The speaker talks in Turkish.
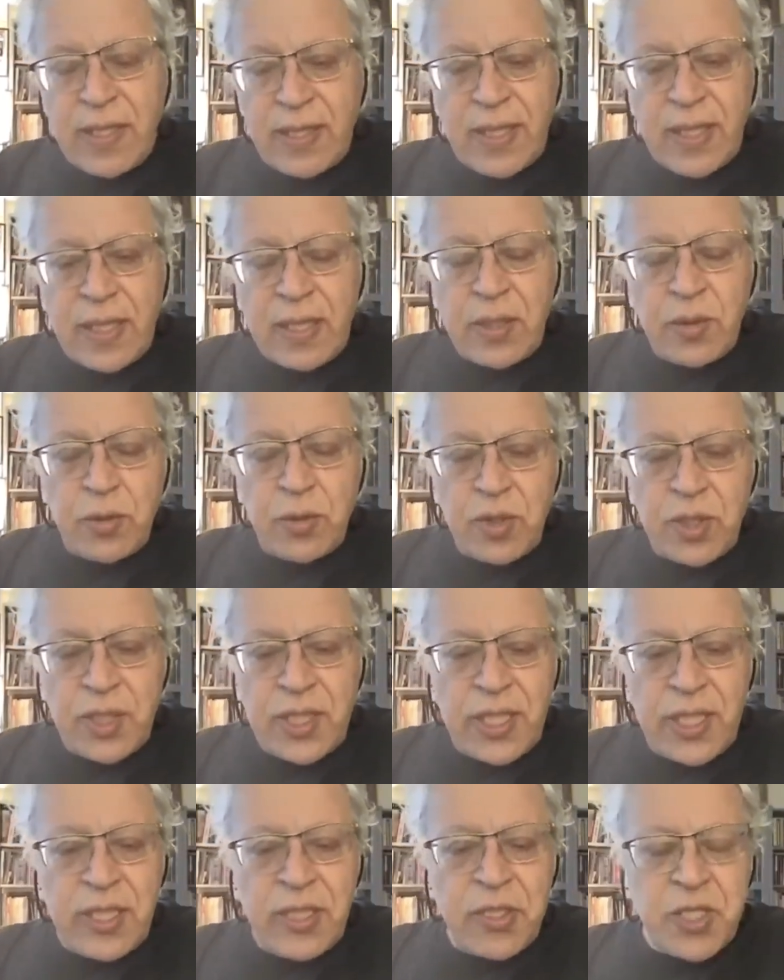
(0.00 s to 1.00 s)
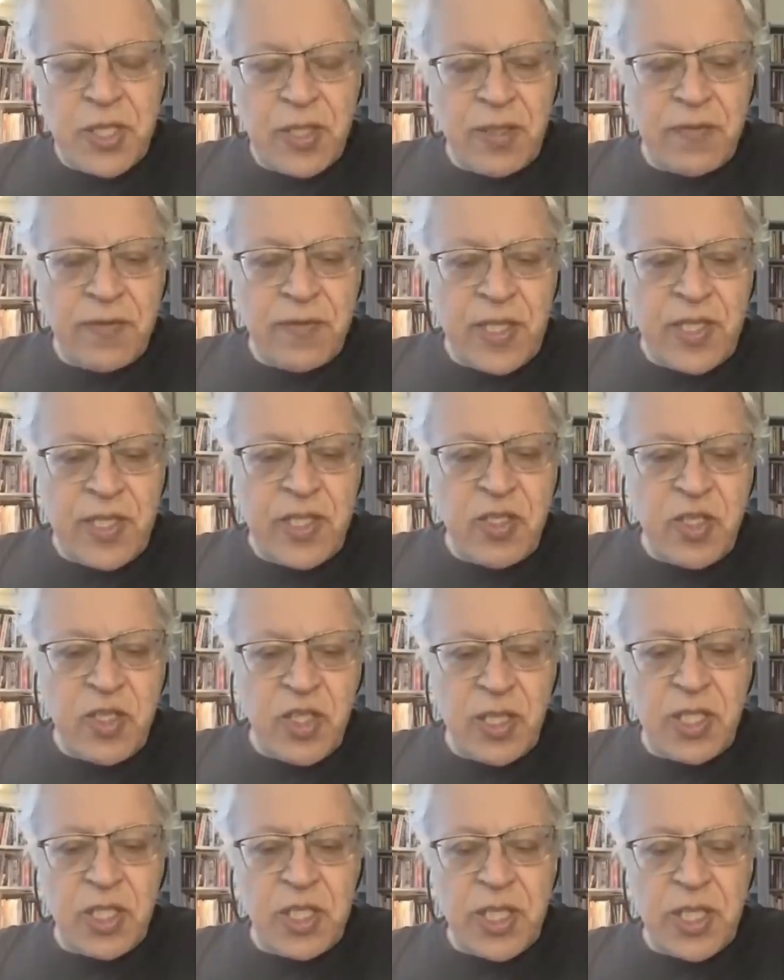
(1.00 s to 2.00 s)
Yani Türkiye ırkçılık ve
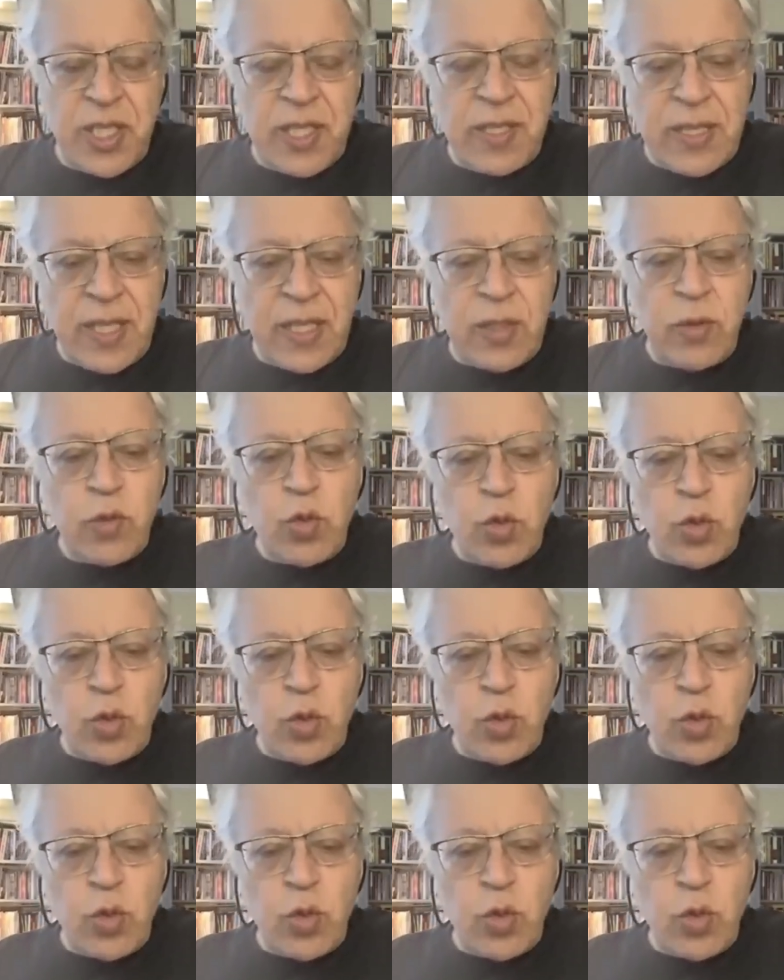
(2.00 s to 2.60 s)
dincilik şeyinden